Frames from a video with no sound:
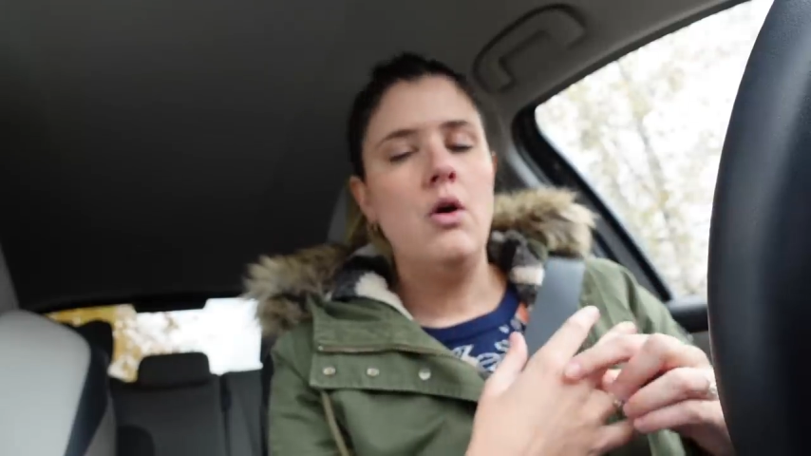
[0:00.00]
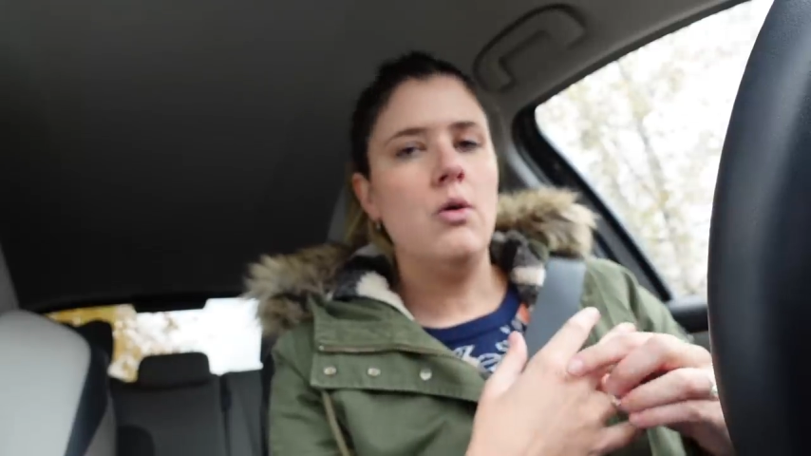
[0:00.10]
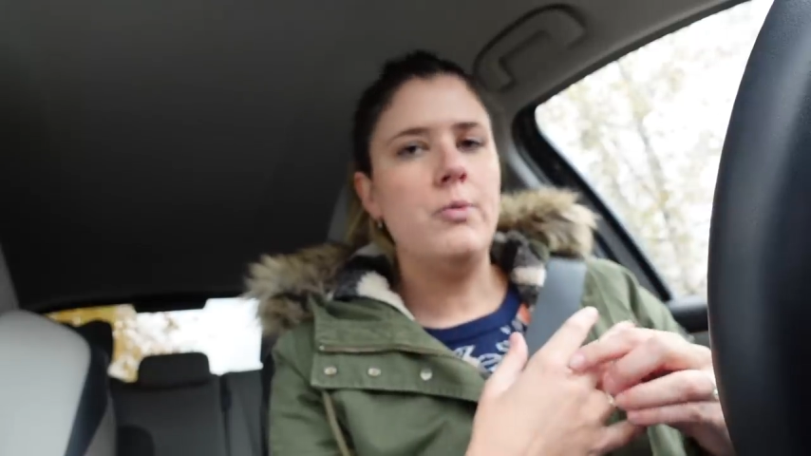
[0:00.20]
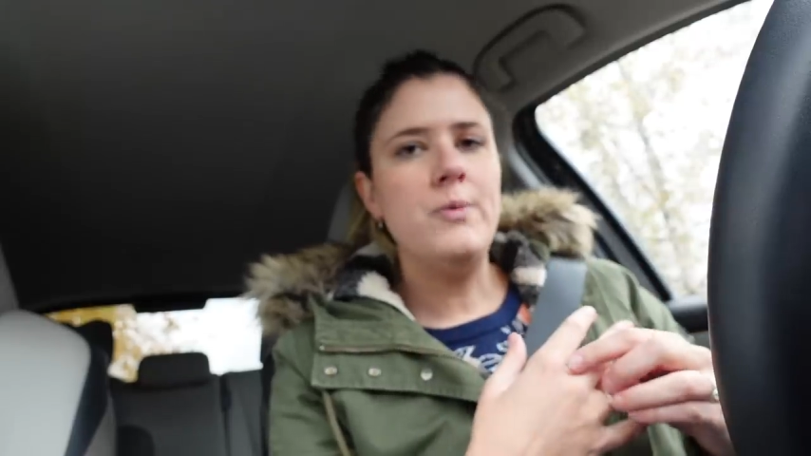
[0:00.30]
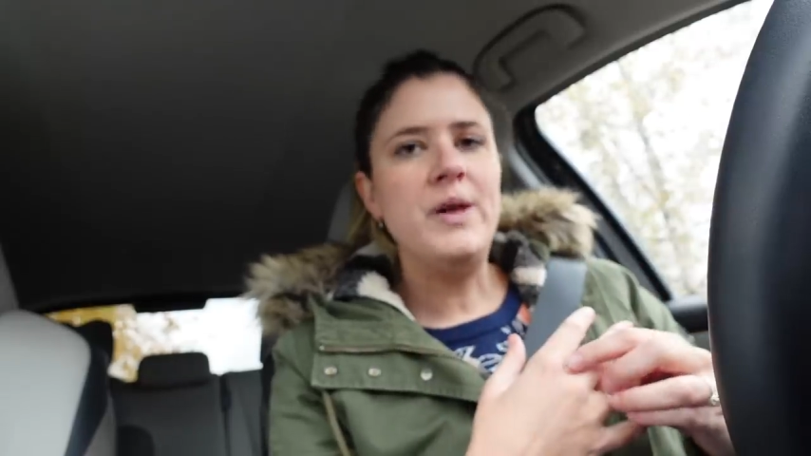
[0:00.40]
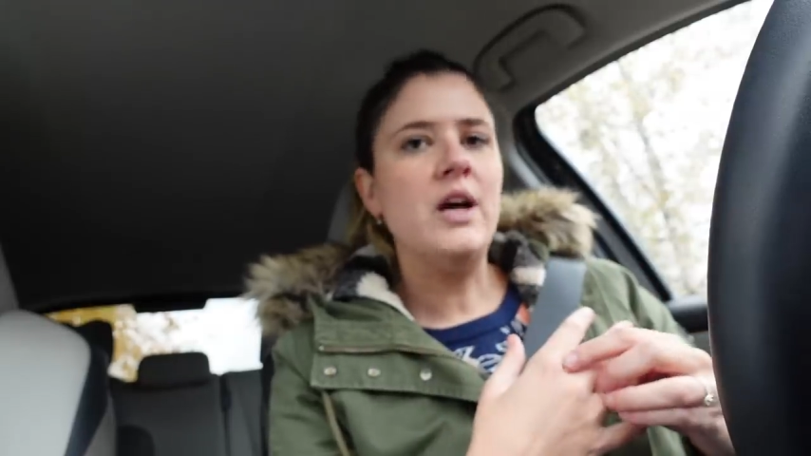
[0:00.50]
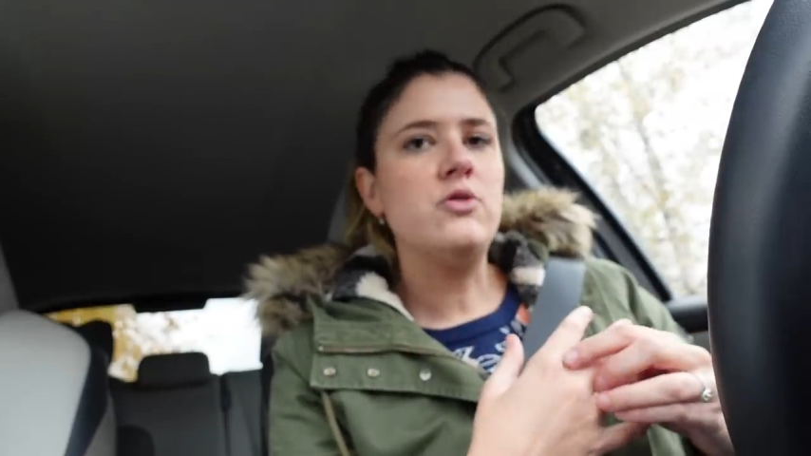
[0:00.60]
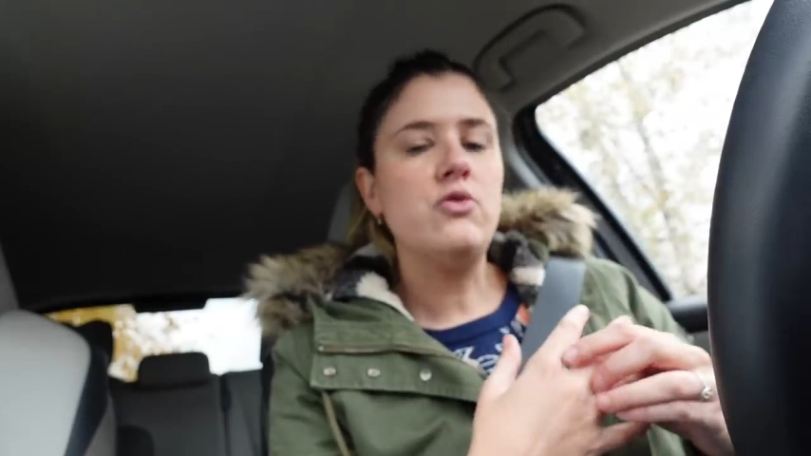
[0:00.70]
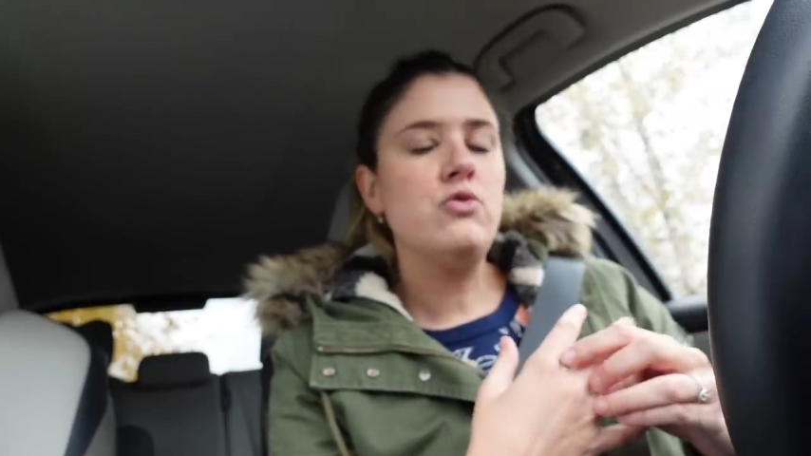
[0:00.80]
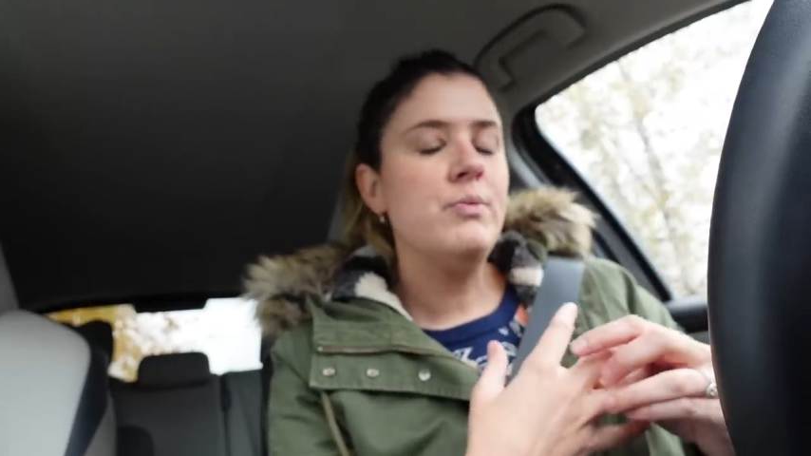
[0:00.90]
en première
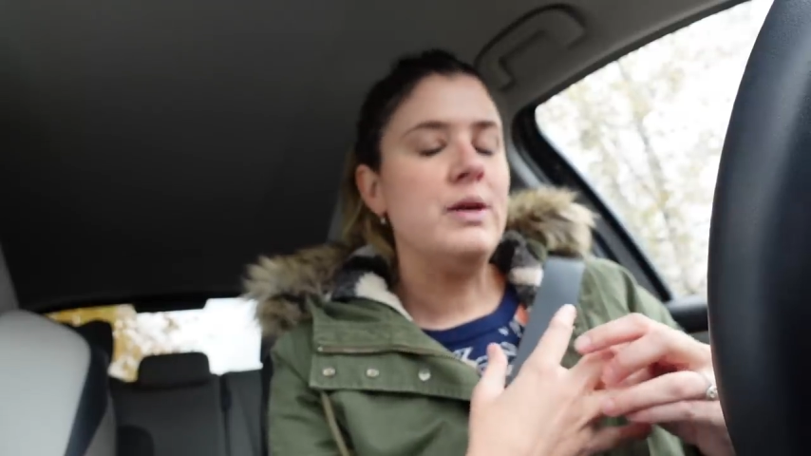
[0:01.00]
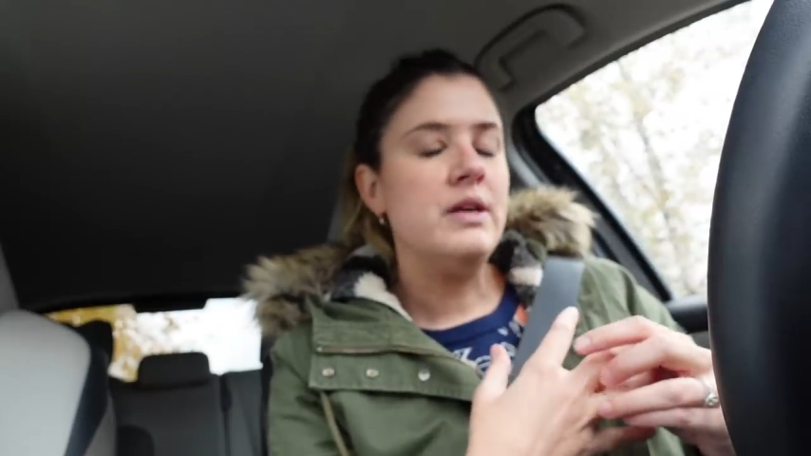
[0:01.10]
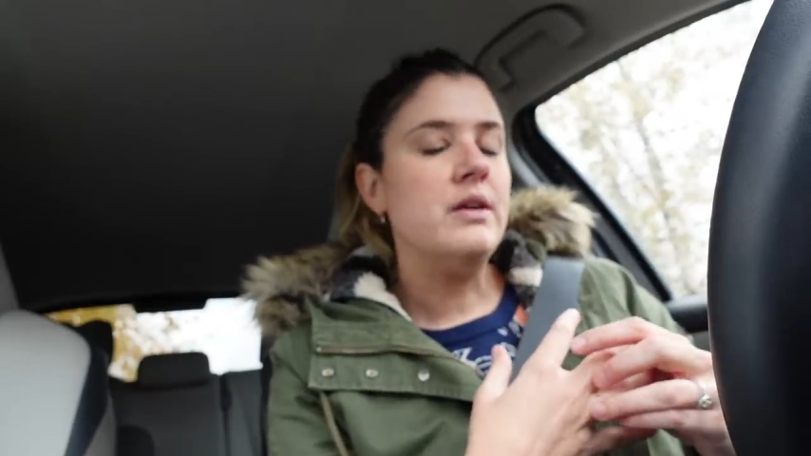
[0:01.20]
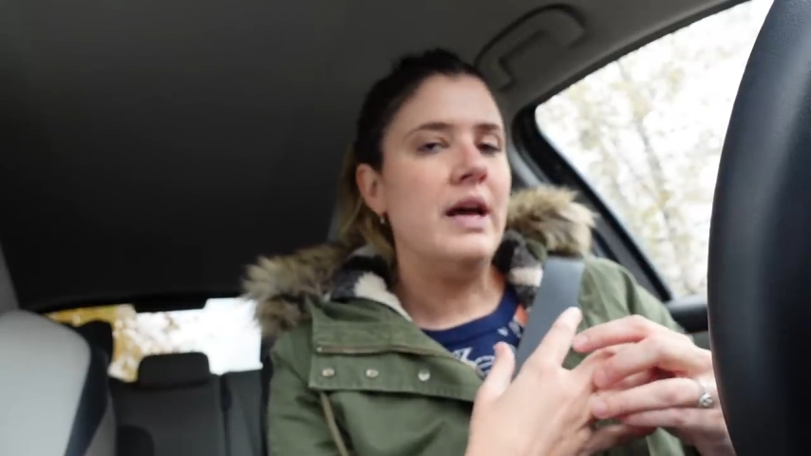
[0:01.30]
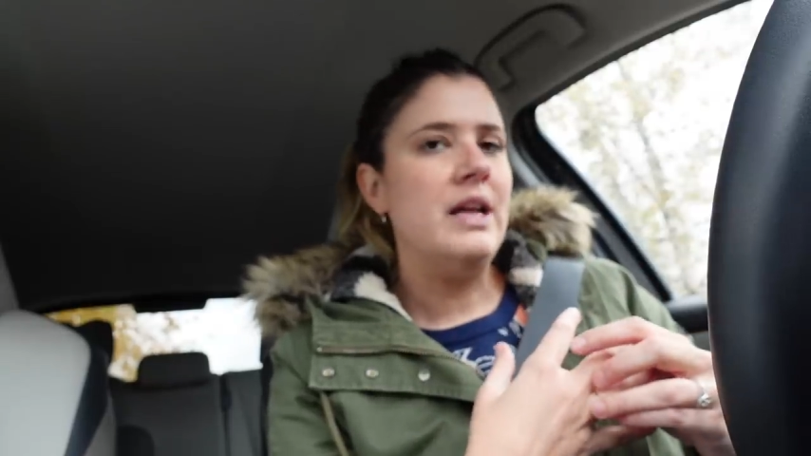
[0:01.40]
intention, mais